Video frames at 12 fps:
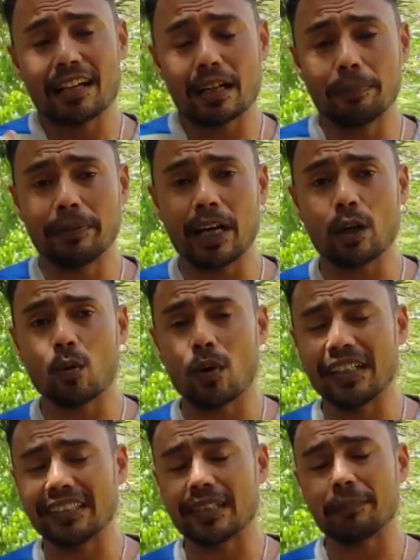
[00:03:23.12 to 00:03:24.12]
कप्तान और
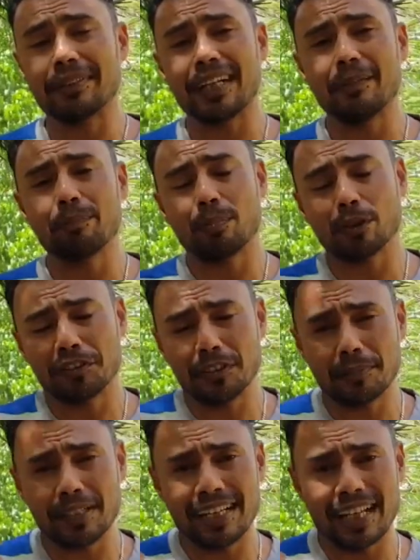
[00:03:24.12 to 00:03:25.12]
वाइस कप्तान
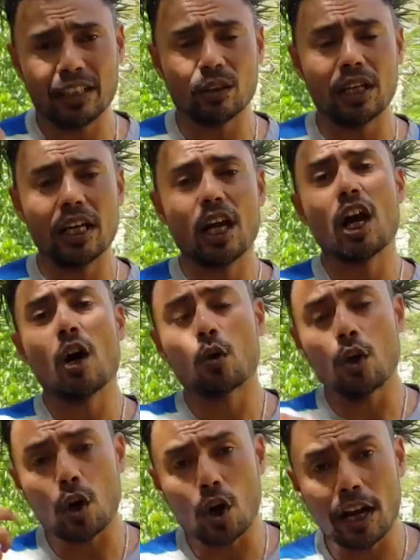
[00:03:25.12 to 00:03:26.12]
पॉसिबल नहीं हुए
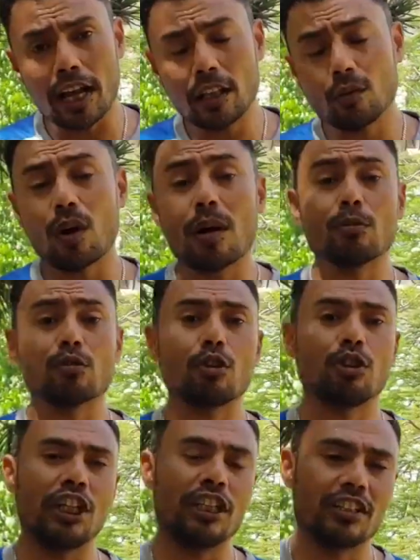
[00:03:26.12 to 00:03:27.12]
कोई और है तो आप उसको
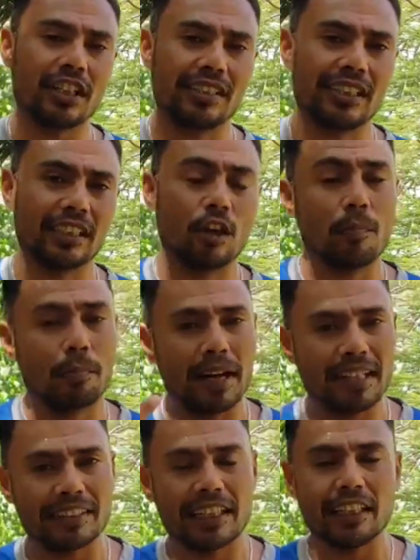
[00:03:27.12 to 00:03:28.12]
चेंज कर सकते हैं और
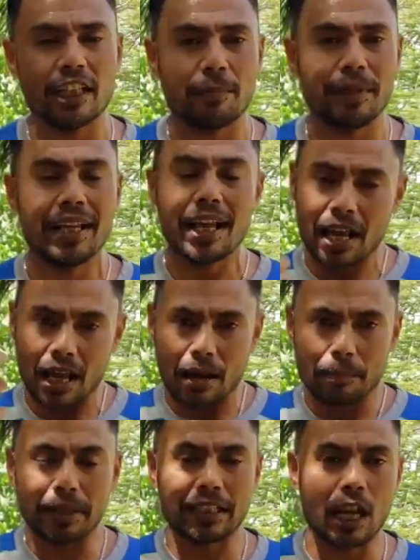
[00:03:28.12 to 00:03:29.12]
प्लेस के अंदर भी
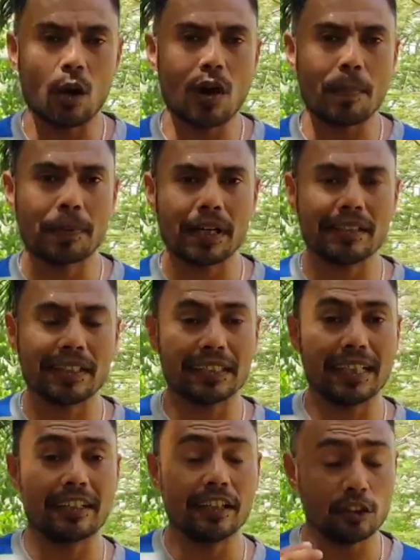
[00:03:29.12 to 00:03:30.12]
बदलाव आप कर
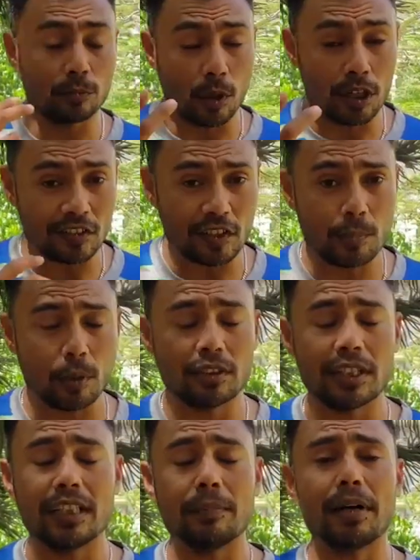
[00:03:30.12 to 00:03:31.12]
सकते हैं क्रिस मॉरिस की बहुत
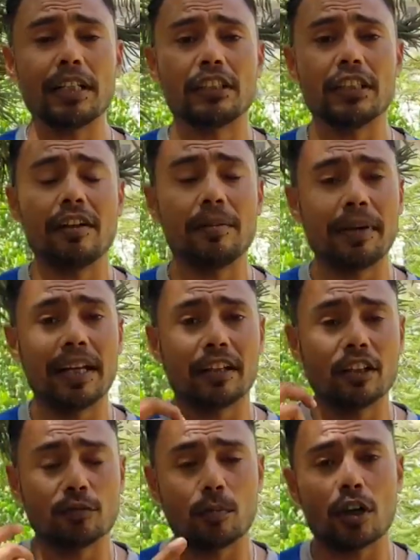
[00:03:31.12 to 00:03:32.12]
ज़्यादा बात चल रही है मैंने
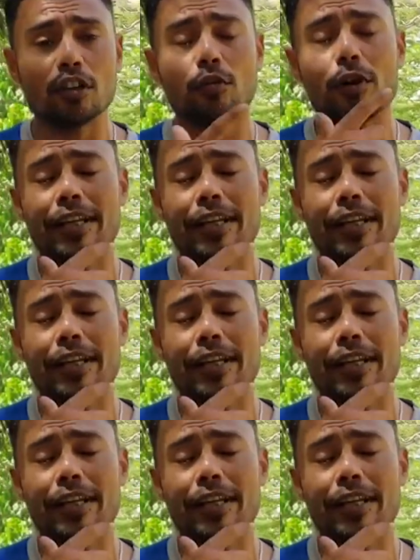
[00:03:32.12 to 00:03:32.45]
क्रिस मॉरिस को